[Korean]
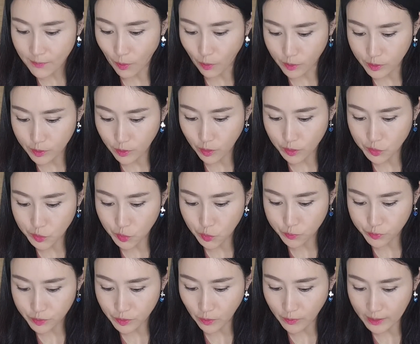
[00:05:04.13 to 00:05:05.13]
먹는 것으로
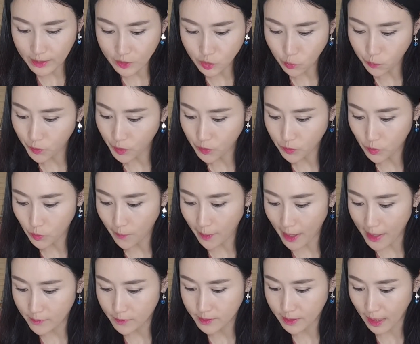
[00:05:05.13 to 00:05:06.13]
풀거나 쇼핑으로
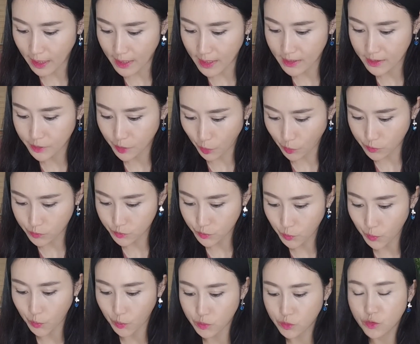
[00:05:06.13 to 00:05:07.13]
마음을 달래는
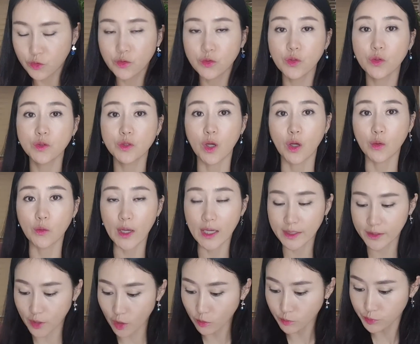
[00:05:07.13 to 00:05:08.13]
경우도 축소
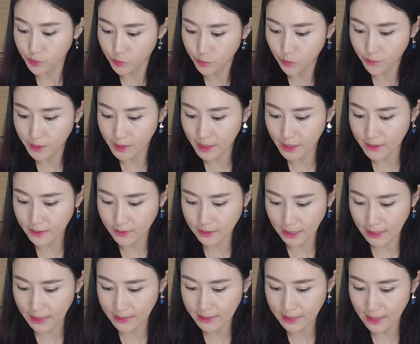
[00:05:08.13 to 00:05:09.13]
전환형 부모 밑에서
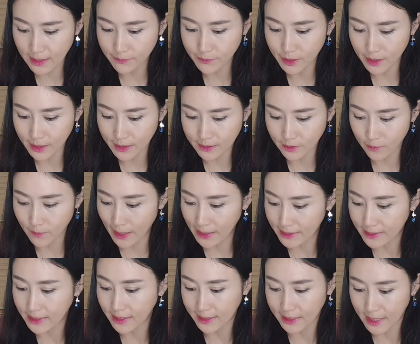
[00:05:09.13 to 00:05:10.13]
자란 사람들에게서
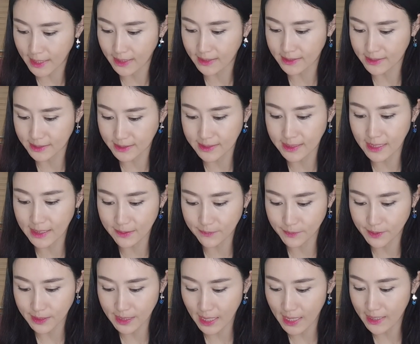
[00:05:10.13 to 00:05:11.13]
많이 나타나는
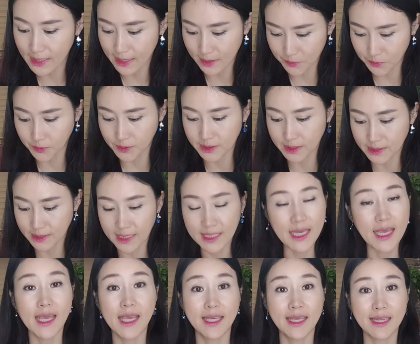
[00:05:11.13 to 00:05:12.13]
증상입니다. 라고 이제
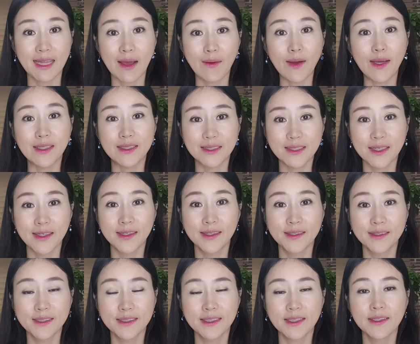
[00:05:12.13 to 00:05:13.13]
책에 이렇게 나와 있어요.
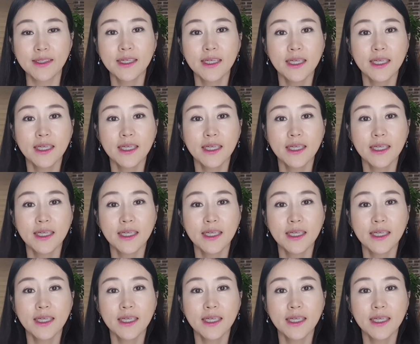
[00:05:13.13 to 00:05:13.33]
그래서